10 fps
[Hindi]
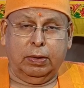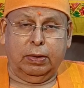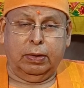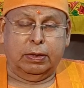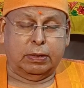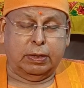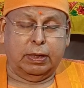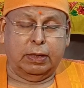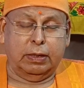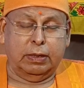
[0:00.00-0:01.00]
इसके
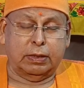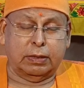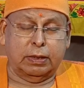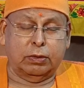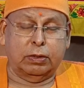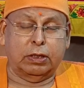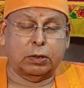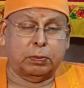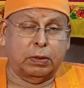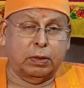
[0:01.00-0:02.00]
इससे जो
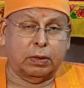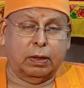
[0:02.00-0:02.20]
निष्क्रियता